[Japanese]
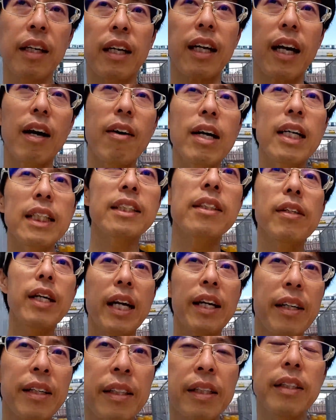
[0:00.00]
かわいそうや
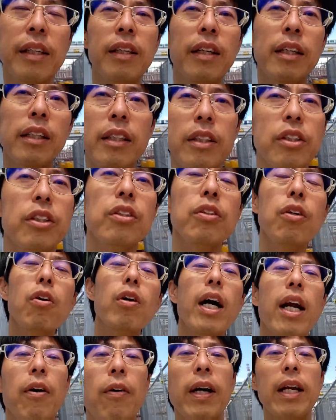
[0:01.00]
中央
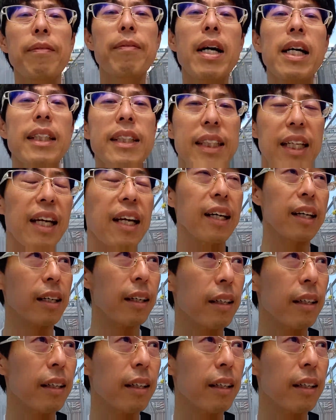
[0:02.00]
からお金回すから